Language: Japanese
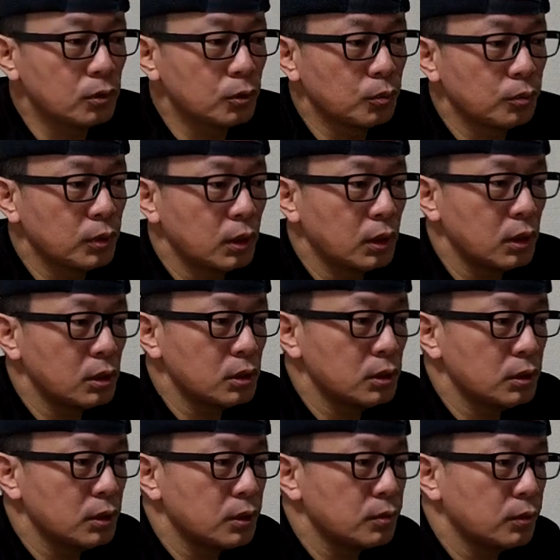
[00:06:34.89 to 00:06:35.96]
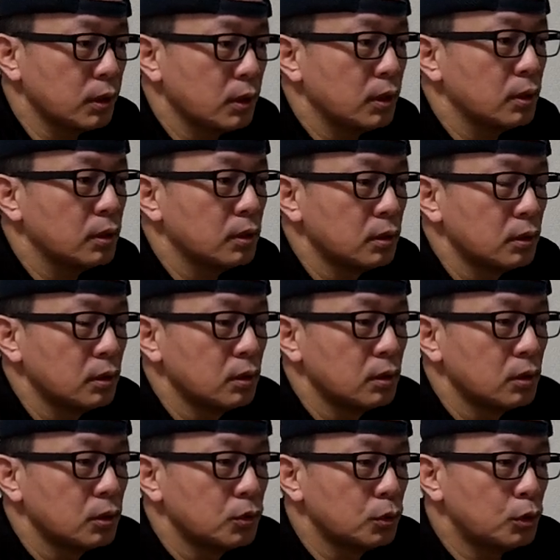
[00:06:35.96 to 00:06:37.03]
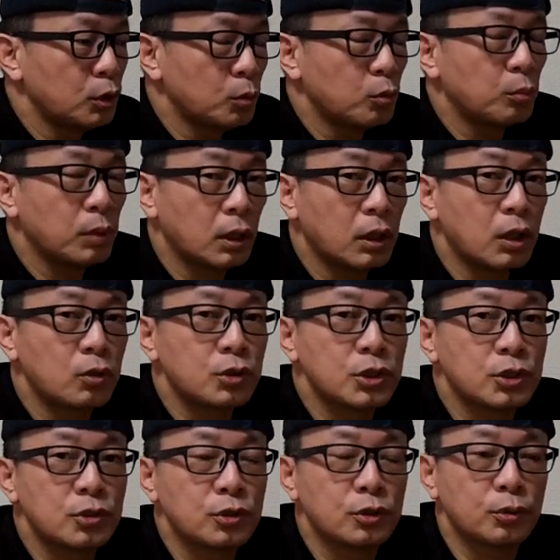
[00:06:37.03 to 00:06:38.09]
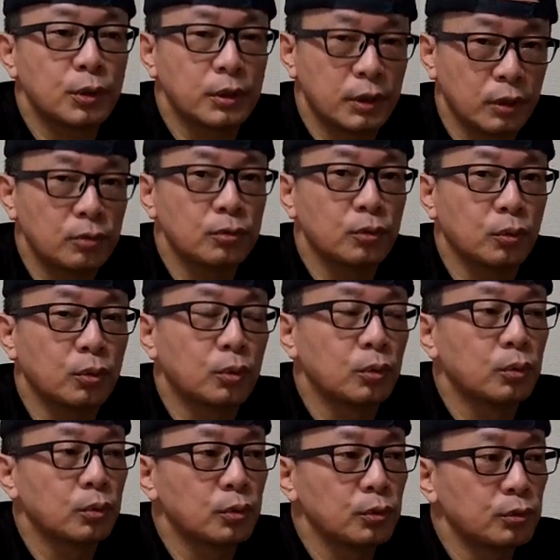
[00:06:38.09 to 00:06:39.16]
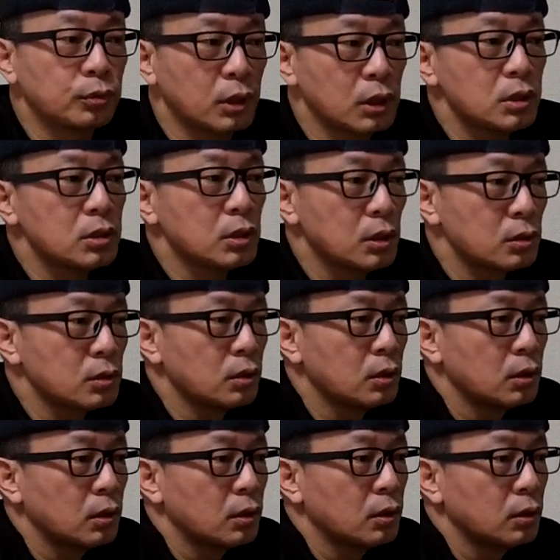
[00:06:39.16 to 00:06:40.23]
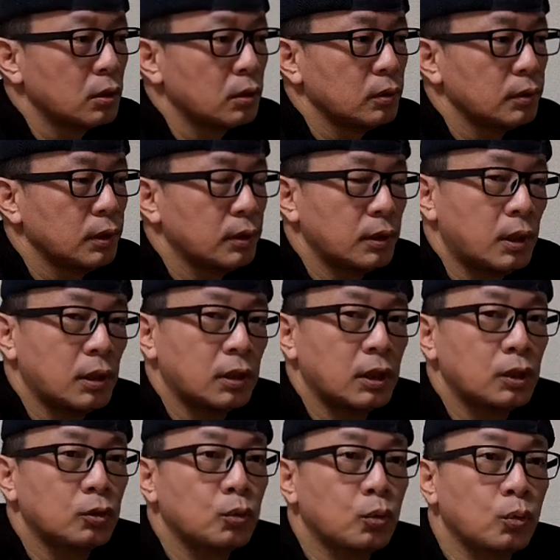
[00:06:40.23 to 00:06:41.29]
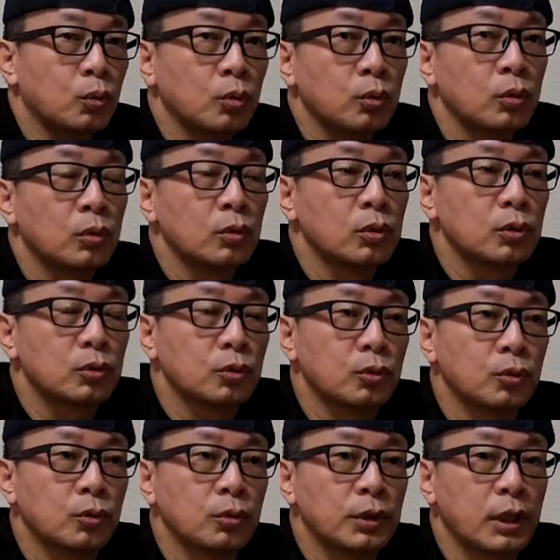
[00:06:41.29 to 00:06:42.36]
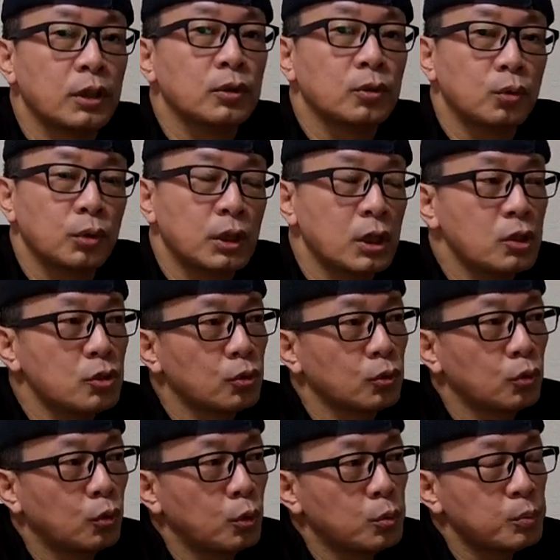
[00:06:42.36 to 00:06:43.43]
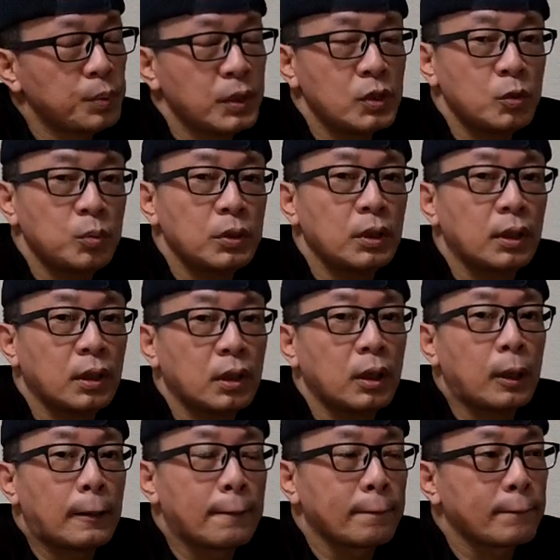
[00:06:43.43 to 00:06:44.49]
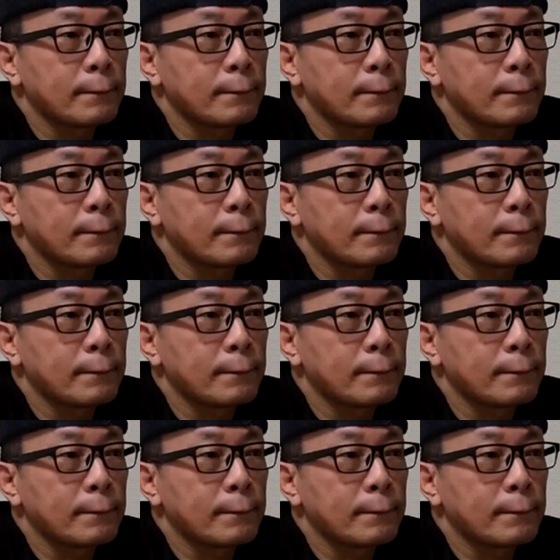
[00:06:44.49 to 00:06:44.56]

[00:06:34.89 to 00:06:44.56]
そんな感じですねそれでもまあ確実に増えてるという感じですで奈良県のその県の県庁のホームページ見たら、